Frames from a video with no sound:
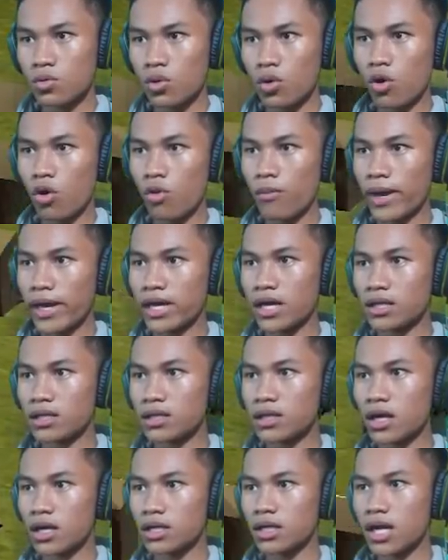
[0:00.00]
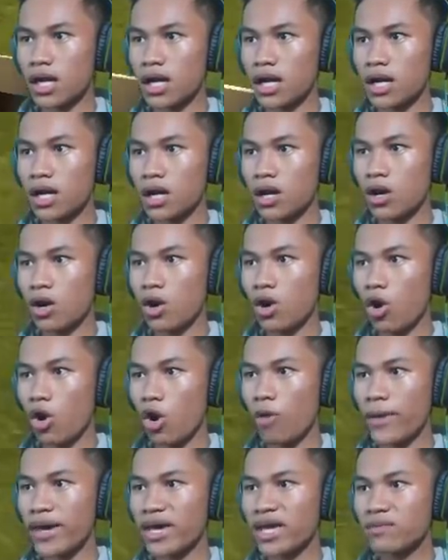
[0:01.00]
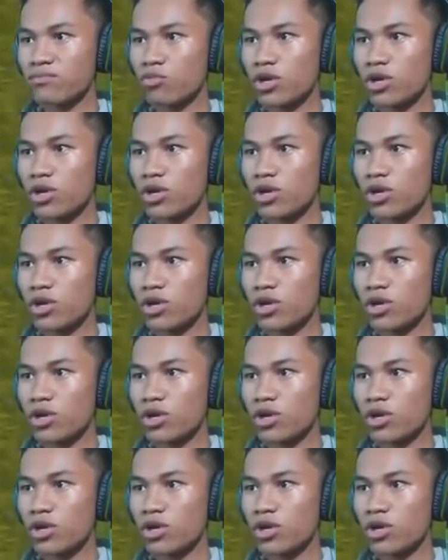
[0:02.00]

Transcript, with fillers: Oh my god, nggak kena. Oh my god,